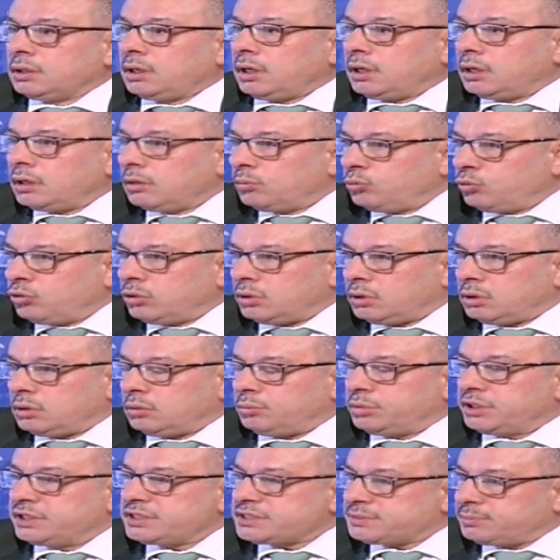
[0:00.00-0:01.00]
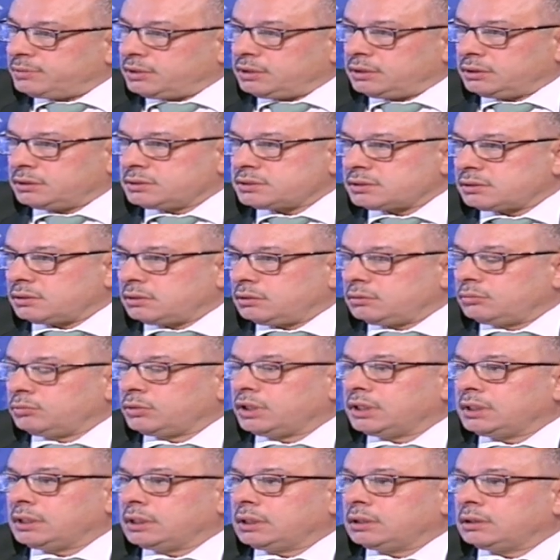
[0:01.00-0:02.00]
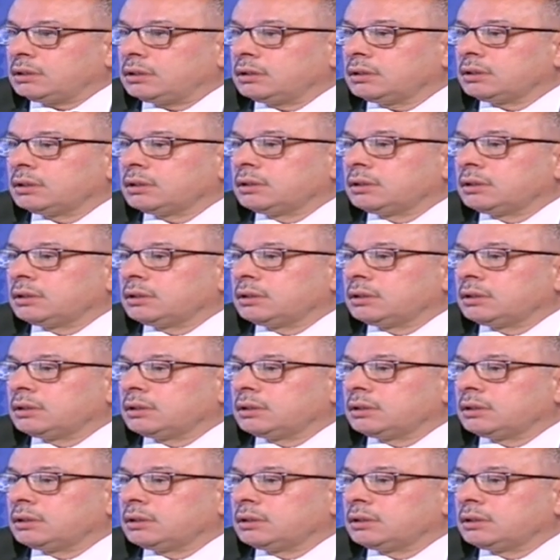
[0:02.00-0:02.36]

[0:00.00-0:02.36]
أهمها بالنسبة للعظام هي